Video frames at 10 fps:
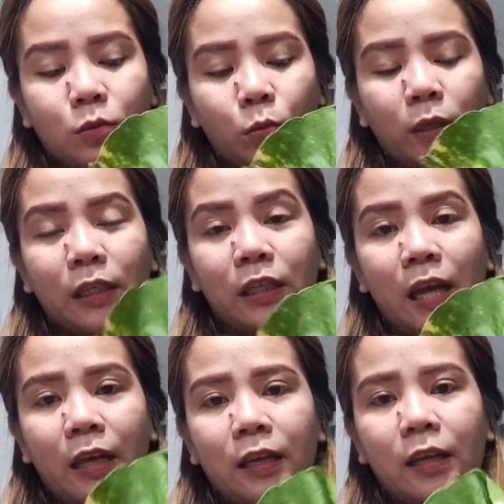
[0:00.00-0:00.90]
So, ang
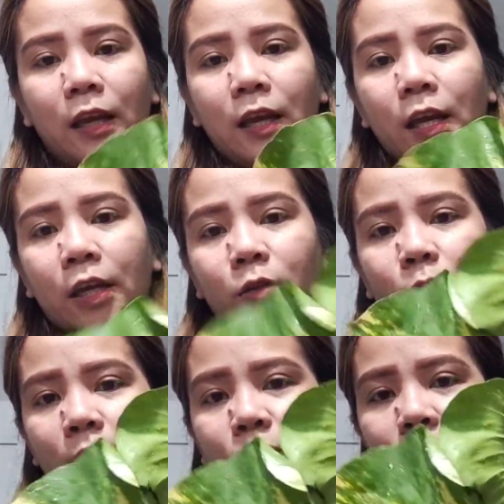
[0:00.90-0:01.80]
nangyari,
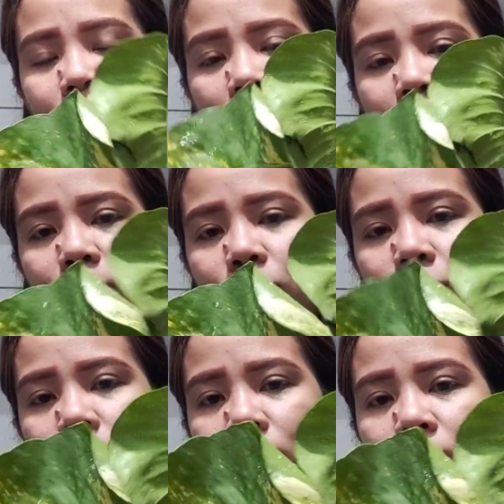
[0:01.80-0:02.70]
yung leaves niya,
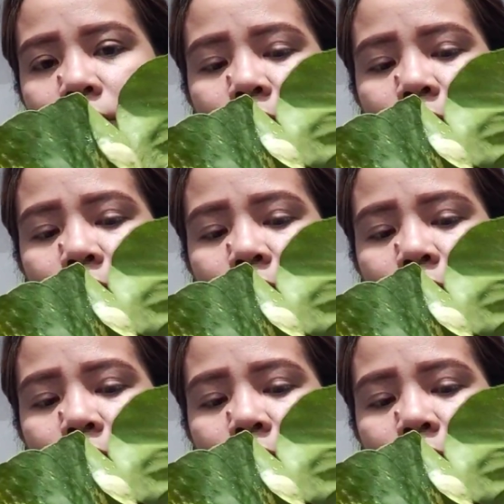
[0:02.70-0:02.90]
ayun,